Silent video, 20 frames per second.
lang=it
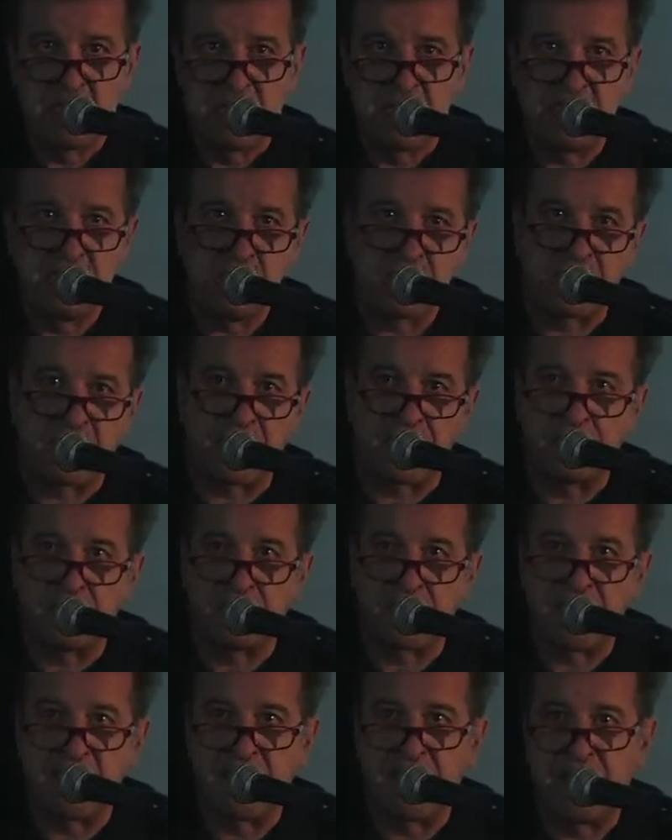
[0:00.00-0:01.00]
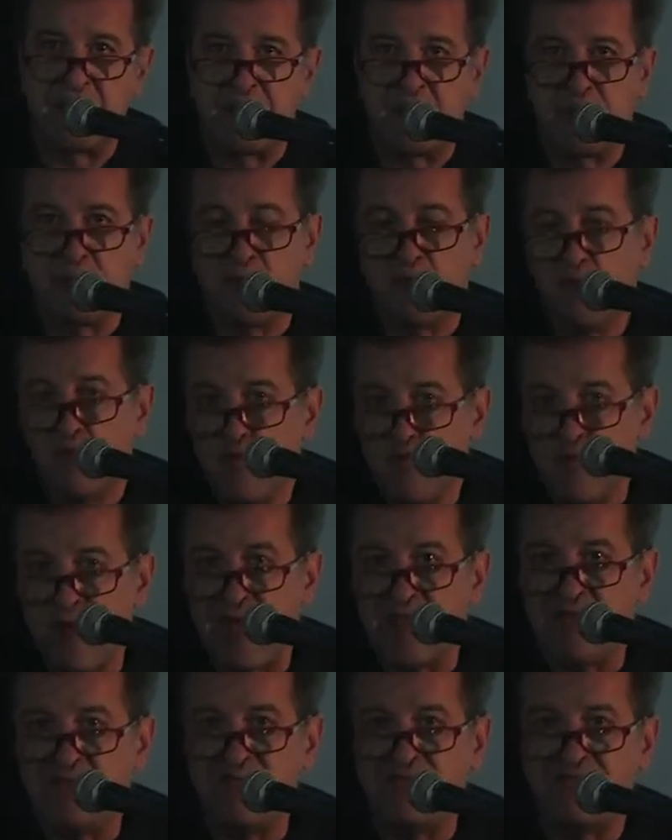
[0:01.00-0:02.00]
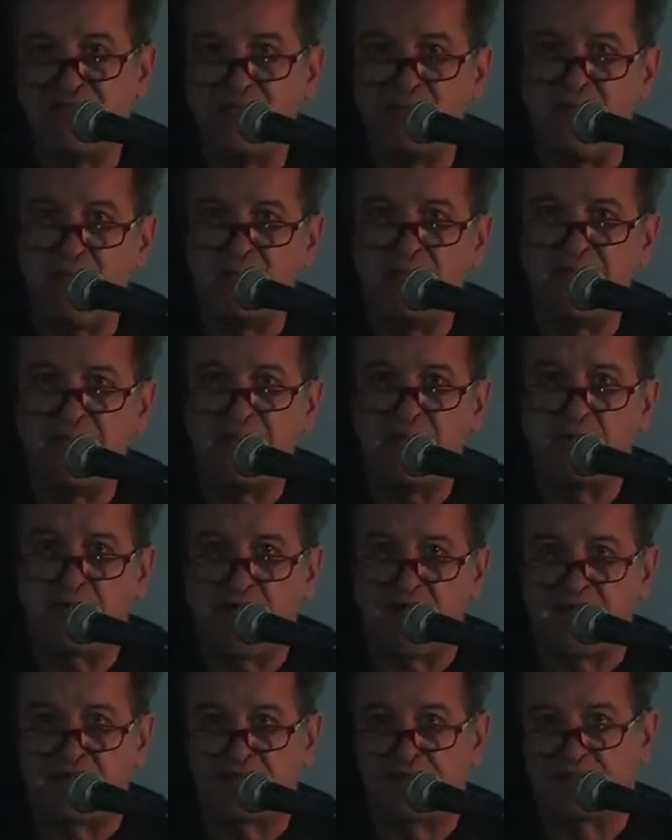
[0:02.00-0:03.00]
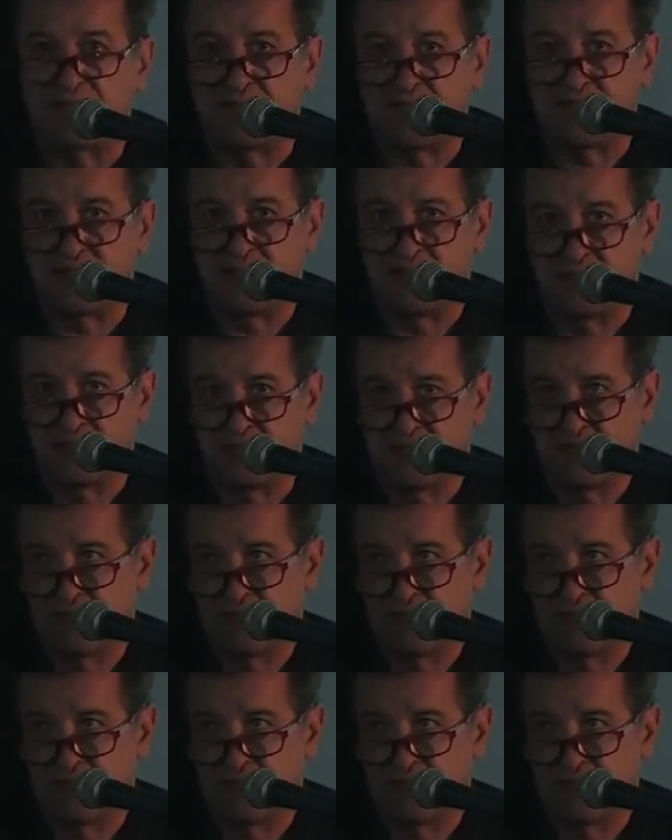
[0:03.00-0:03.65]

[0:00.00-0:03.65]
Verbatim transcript: io credo che una infima minoranza